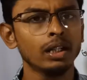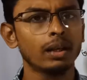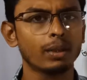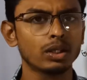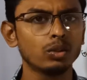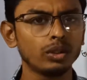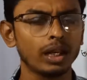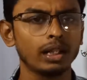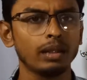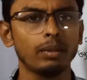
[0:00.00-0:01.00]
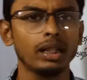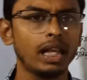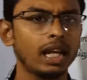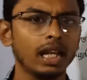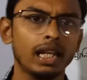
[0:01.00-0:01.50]
দেখবে যে দুই থেকে তিনবার
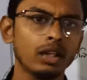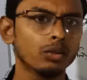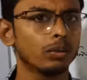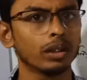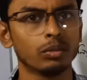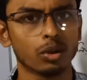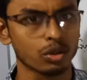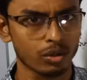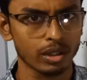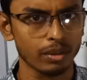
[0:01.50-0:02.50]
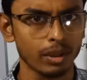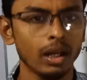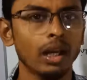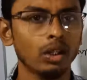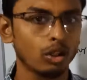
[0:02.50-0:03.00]
দেখে লিখলেও তোমাদের মুখস্থ হয়ে যাবে
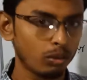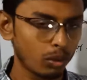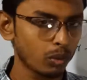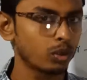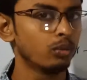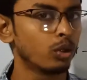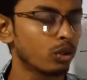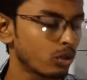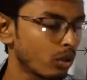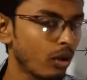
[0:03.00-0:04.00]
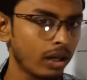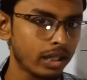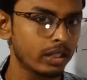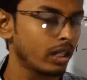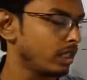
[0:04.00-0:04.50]
তবে অবশ্যই মুখস্থ করার
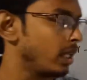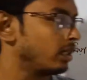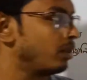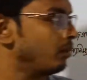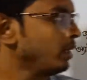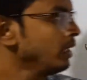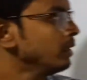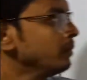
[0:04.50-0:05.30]
ইচ্ছাটি থাকতে হবে